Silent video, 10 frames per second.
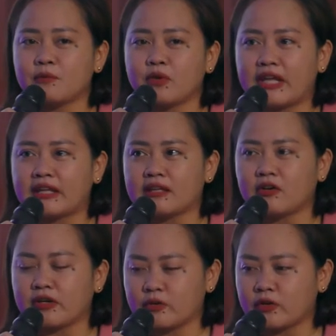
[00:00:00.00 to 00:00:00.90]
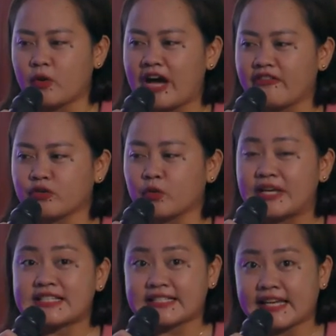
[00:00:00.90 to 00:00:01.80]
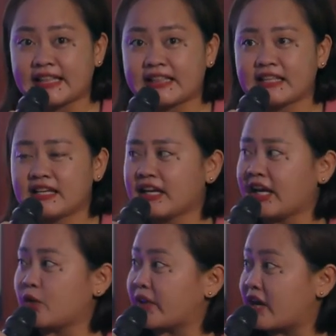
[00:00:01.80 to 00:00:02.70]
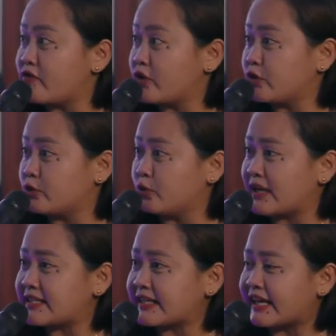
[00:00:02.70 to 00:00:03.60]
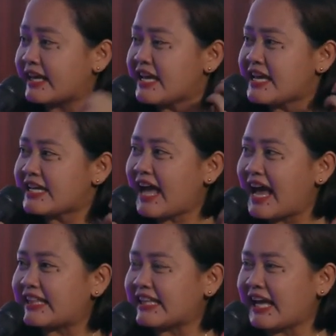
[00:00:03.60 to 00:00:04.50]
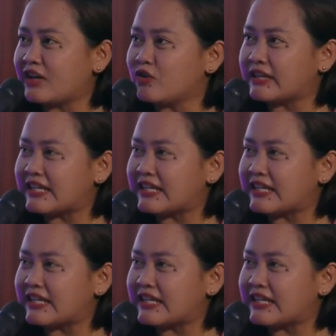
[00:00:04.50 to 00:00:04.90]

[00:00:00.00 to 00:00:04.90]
mo rin, no, you have to excel in whatever you do kasi kahit anong